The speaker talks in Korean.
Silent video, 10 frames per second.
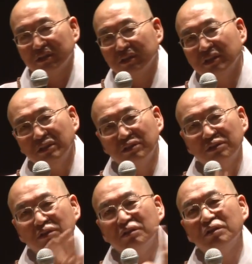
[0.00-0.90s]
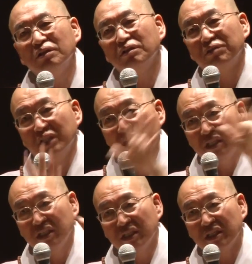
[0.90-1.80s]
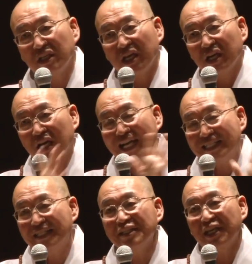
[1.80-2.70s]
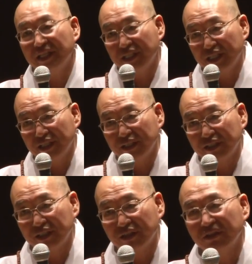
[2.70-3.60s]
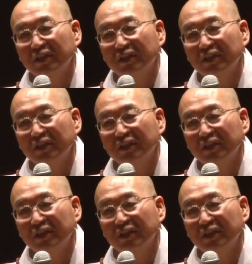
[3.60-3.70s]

이건 영원히 이게 같이 내재해 있는 거예요.